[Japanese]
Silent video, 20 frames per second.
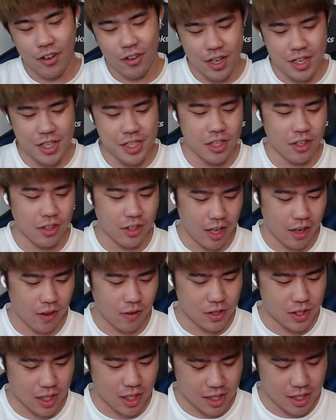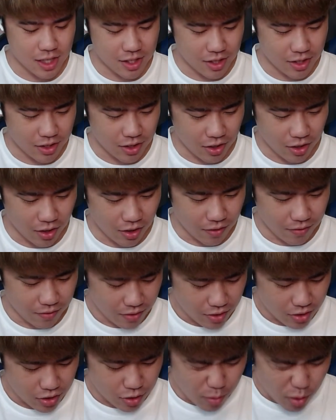嬉しいよね、こっちからすると。
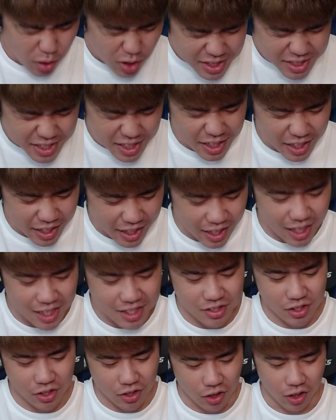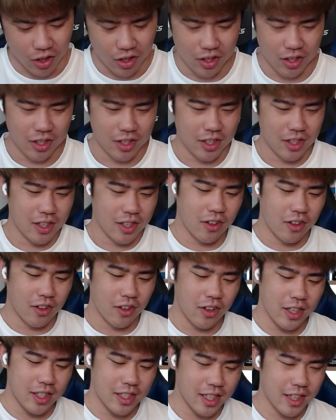もう一戦だけラストいこう。
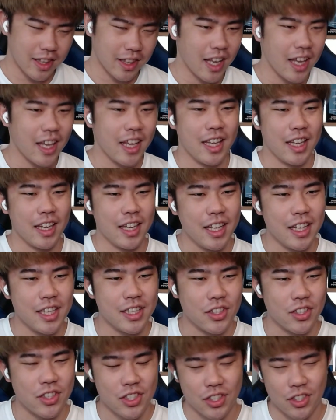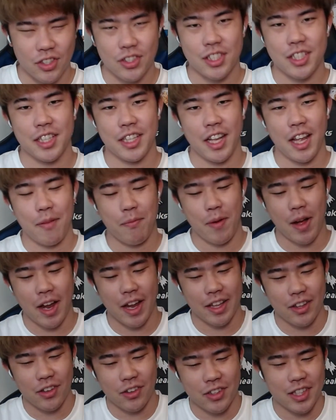これ絶対いい調子のうちにね、やっぱ
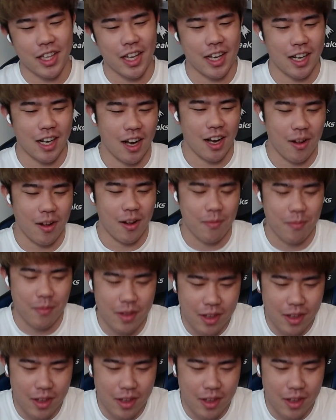上げておきたいから。